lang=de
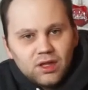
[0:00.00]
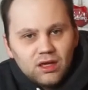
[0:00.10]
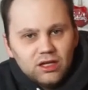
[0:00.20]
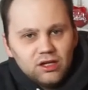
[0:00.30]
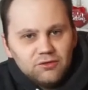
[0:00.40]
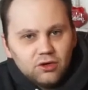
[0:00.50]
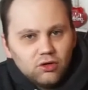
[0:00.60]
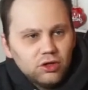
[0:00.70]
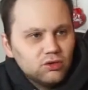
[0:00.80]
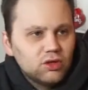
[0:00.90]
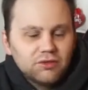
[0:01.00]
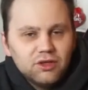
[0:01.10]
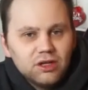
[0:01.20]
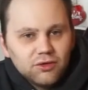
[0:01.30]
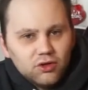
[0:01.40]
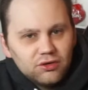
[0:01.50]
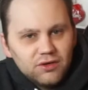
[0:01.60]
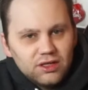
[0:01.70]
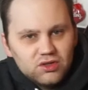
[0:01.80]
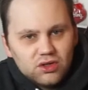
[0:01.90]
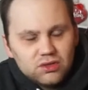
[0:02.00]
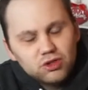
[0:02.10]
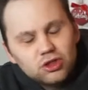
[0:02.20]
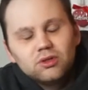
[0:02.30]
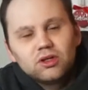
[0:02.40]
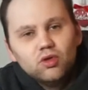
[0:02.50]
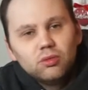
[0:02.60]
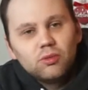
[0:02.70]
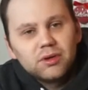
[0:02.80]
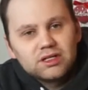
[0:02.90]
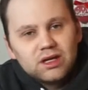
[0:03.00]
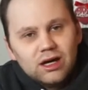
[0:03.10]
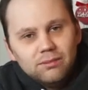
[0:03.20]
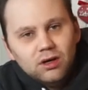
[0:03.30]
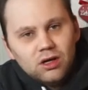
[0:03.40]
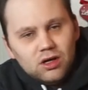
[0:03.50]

Jeder von euch oder viele von euch werden zu Hause bestimmt eine Knoblauchpresse haben.